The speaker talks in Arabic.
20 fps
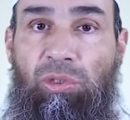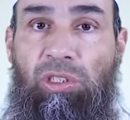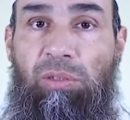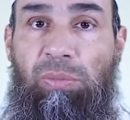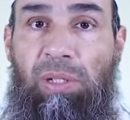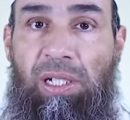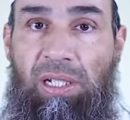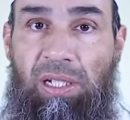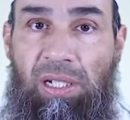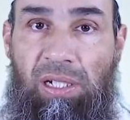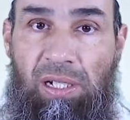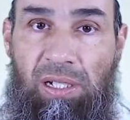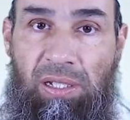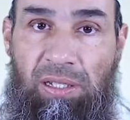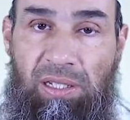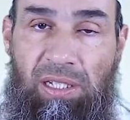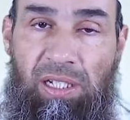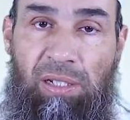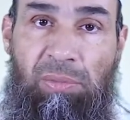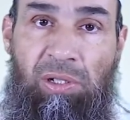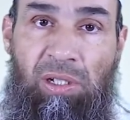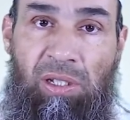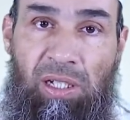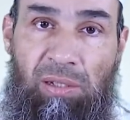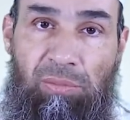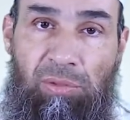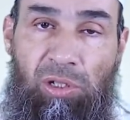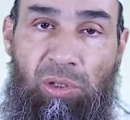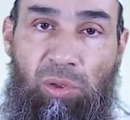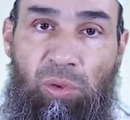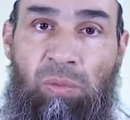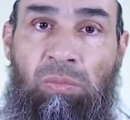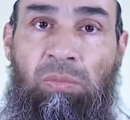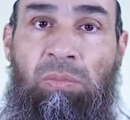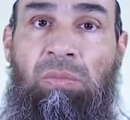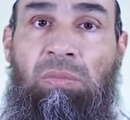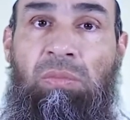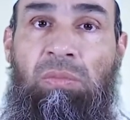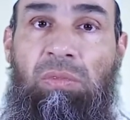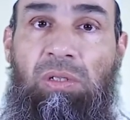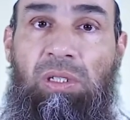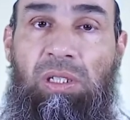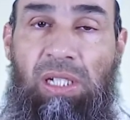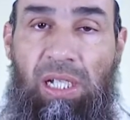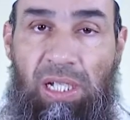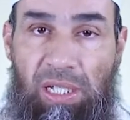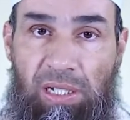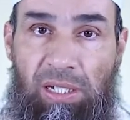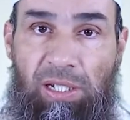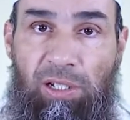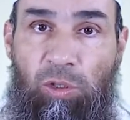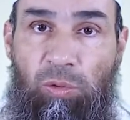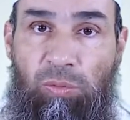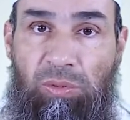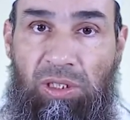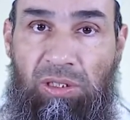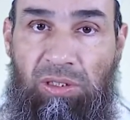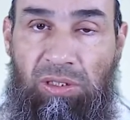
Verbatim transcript: كتب على الذين من قبلكم لعلكم